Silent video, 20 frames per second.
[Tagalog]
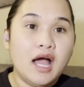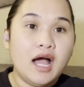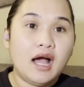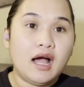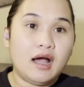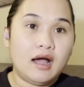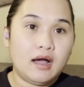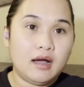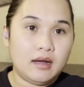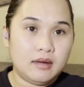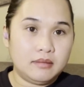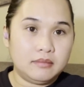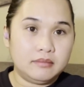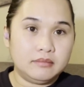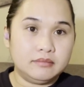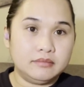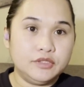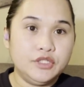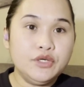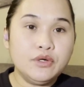um,
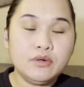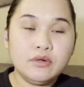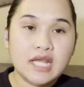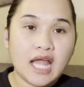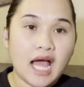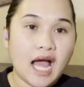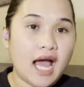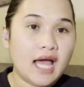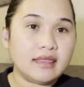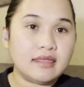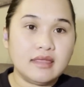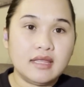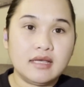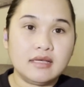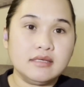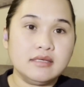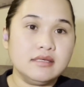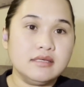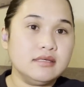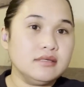yung lahat
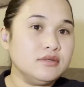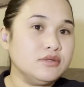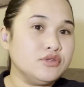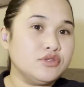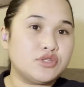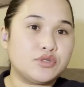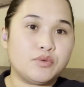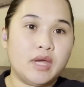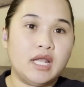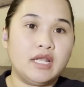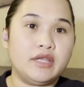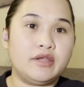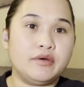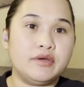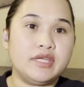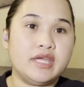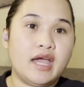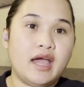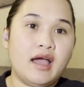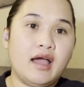ng sweldo
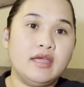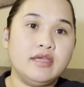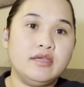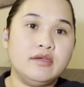niya,